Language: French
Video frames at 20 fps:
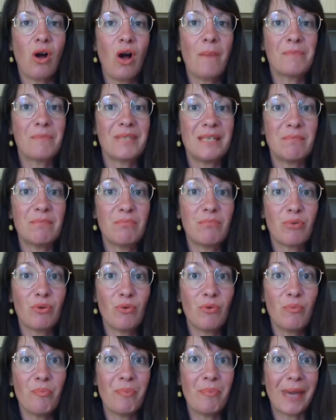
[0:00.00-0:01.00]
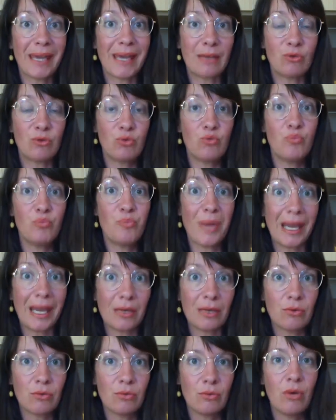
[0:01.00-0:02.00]
un petit peu perdu,
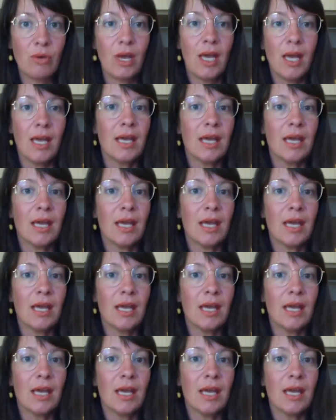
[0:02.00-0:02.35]
perdu.